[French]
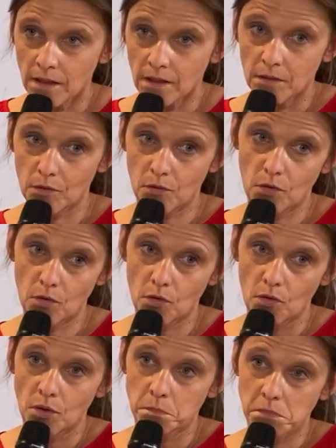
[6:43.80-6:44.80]
Euh,
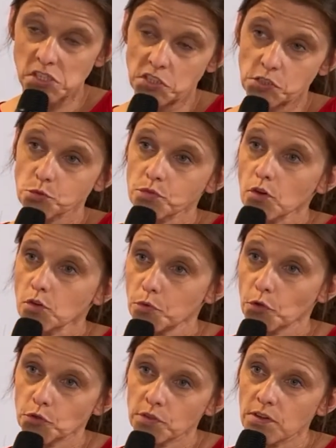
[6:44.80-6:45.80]
moi, je dis souvent que
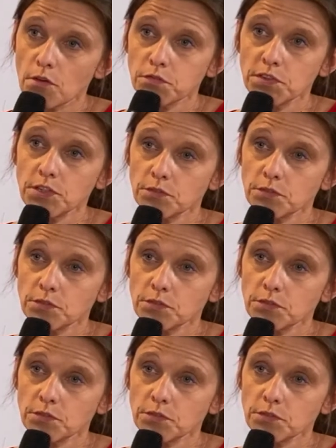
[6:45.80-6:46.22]
pour donner envie,